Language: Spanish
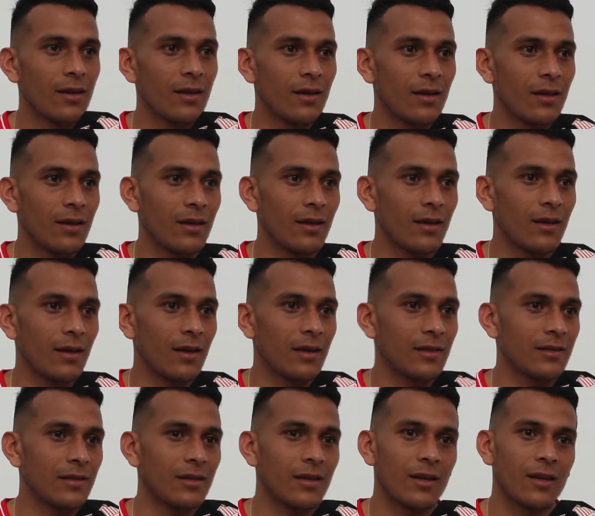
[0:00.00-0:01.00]
Eh,
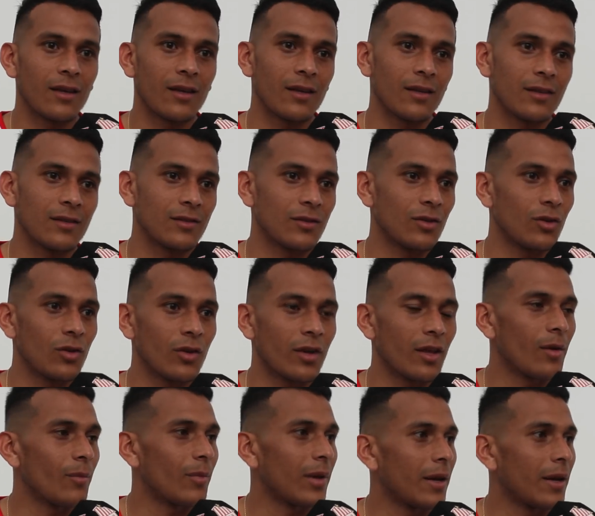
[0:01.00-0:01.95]
así que solo quedan